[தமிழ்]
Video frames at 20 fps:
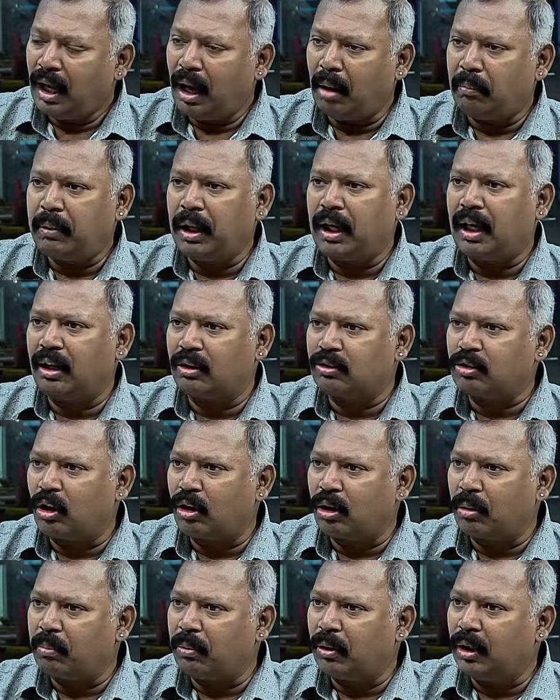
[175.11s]
அப்படின்ற
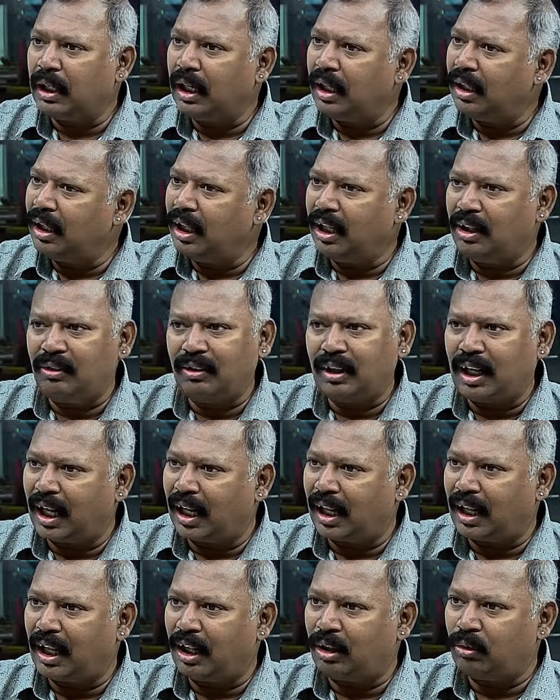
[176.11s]
சொல்கிறப்போ எந்த இதுவும்
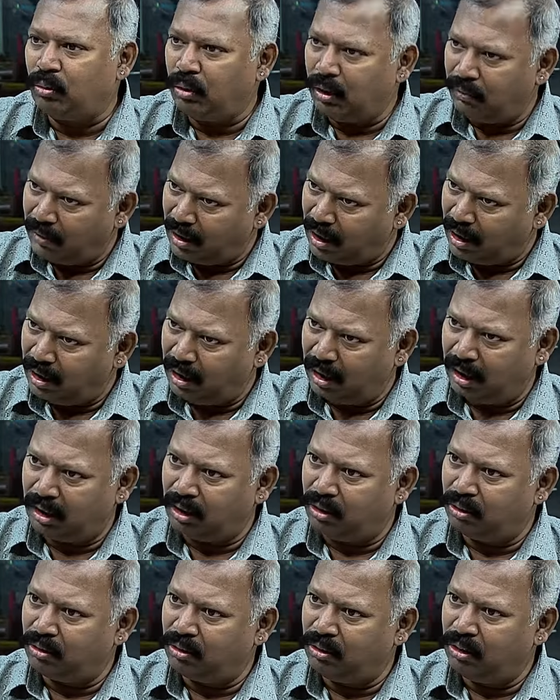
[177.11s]
கிடைக்காது ஒரு வேலையில்
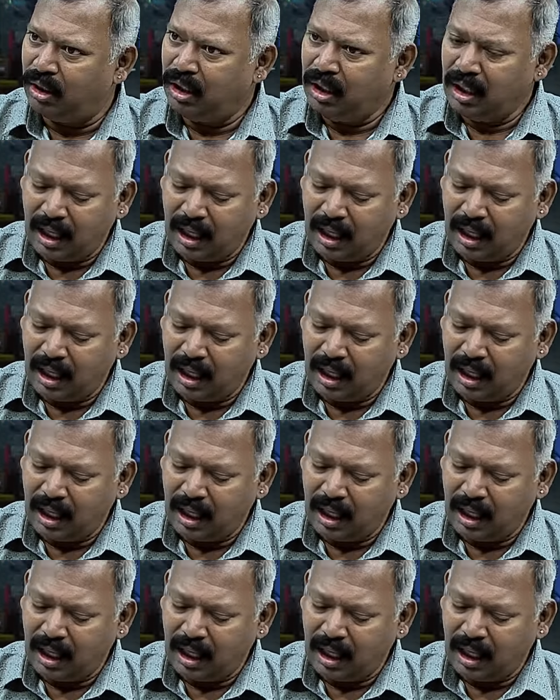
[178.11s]
இருக்கணும்